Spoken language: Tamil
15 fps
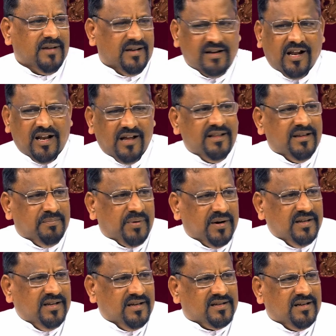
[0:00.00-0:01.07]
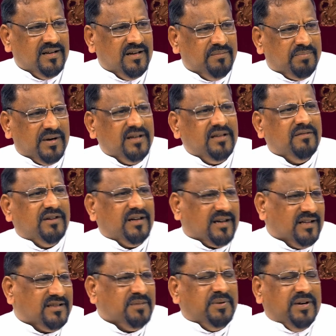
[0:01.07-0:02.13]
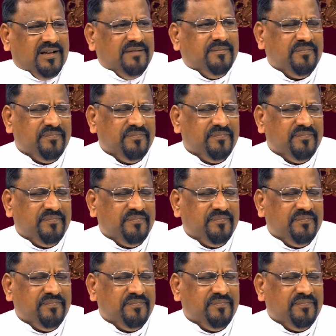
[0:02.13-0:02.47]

என்றால் அந்த பகுதிக்கு பகுதி இவனுக்கு அத்துப்படி